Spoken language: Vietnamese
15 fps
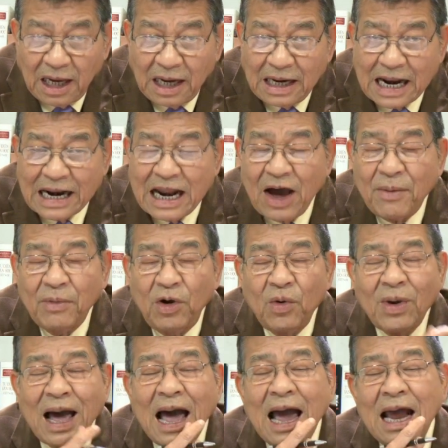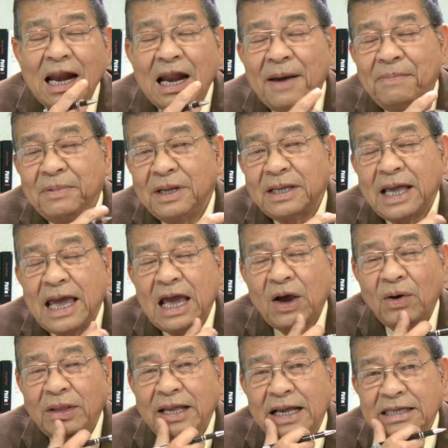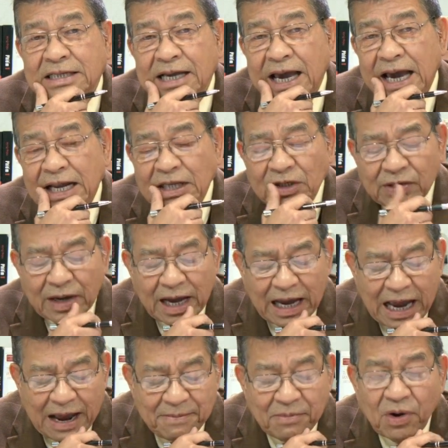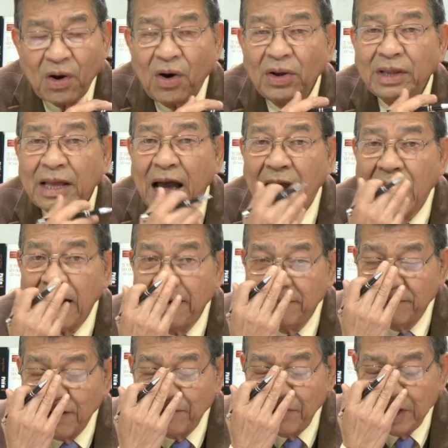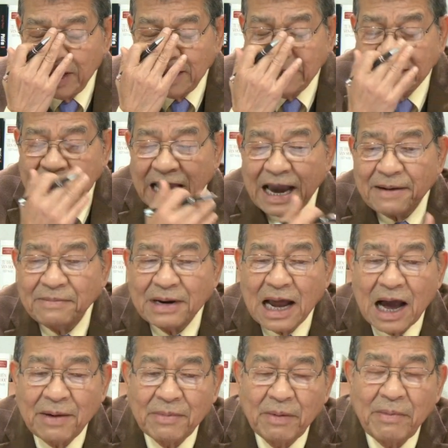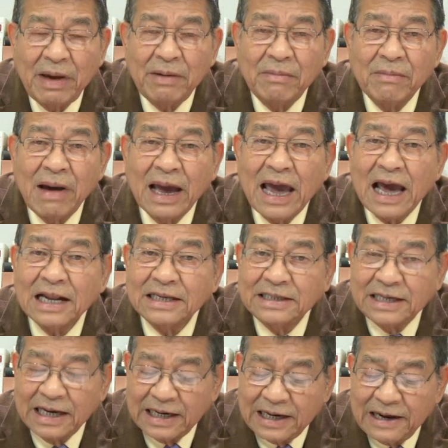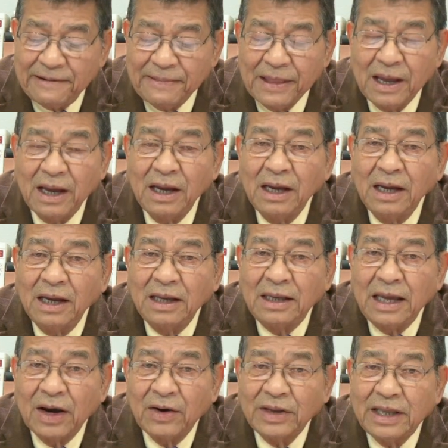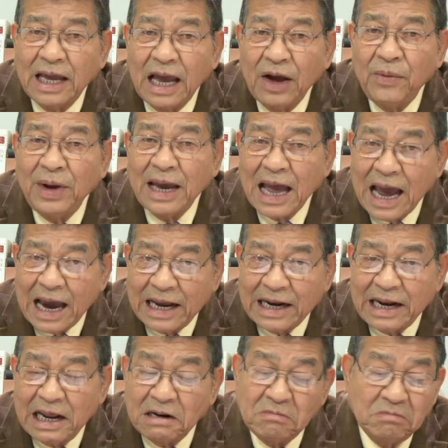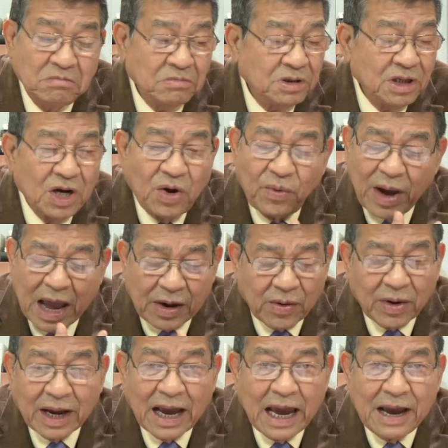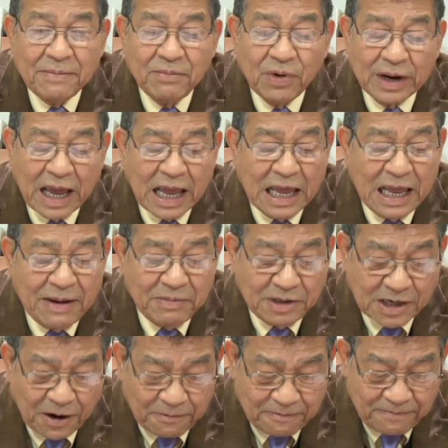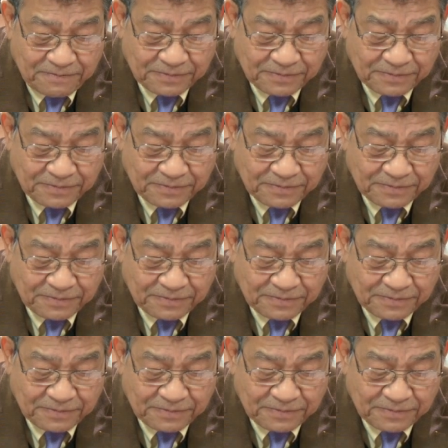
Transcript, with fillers: Là đeo một lúc hai lớp như thế có thể khiến cho các em khó thở và với những trẻ em nào mà bệnh bệnh hen suyễn ấy, thì có thể nguy hại đến sức khỏe của các em một cách nghiêm trọng.